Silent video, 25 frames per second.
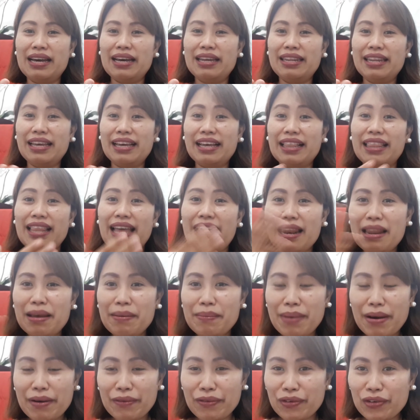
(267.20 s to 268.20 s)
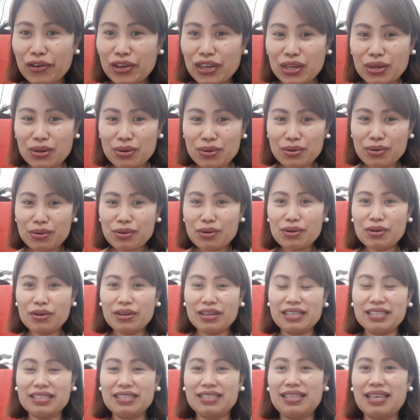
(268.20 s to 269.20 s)
naglalaba for you
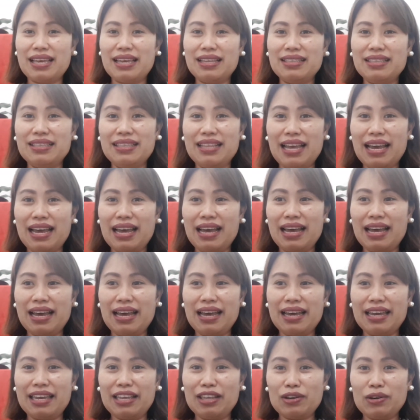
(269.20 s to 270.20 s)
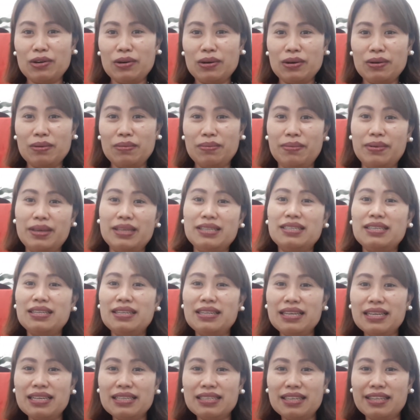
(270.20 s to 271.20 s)
instead na in your
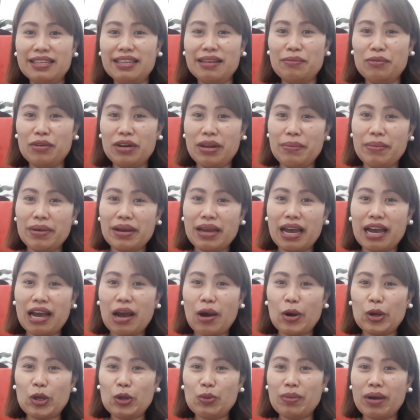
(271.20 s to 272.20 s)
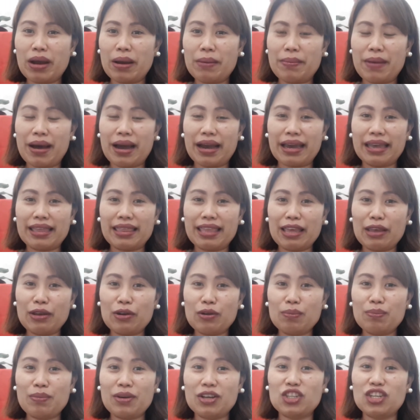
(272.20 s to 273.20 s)
business hindi mo na magagawa yung mga bagay na
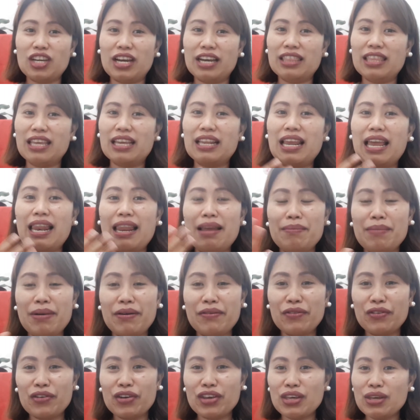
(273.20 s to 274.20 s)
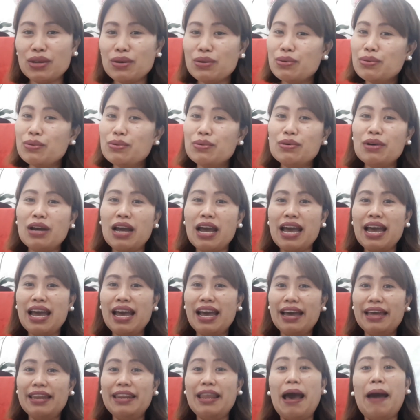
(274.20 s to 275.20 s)
yon pag siya ang naglalaba for you
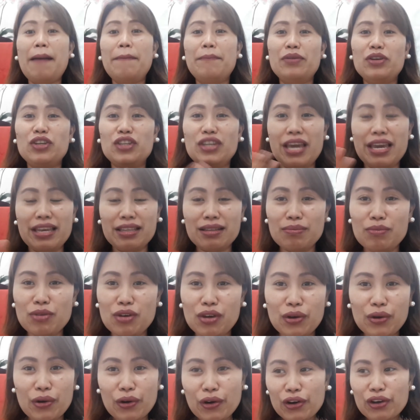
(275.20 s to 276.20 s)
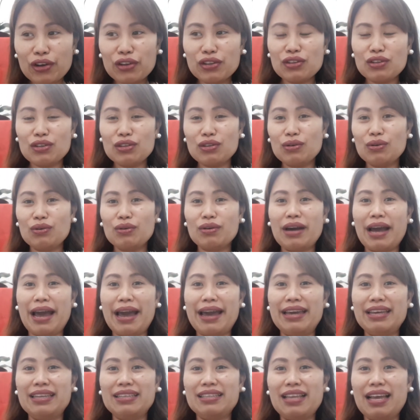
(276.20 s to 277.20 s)
na-appreciate mo yon so
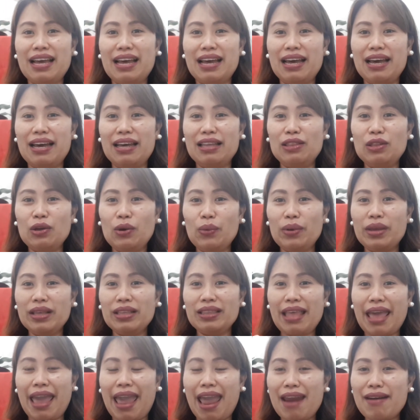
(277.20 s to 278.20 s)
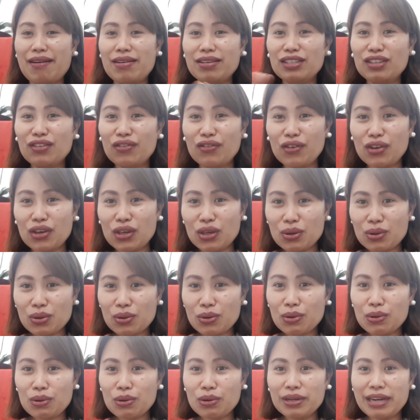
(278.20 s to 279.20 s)
kahit uh, doing the errands for
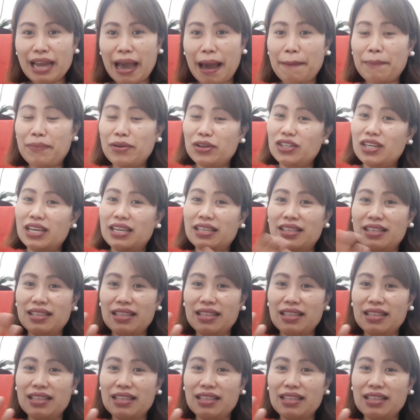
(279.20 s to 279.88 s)
you na-appreciate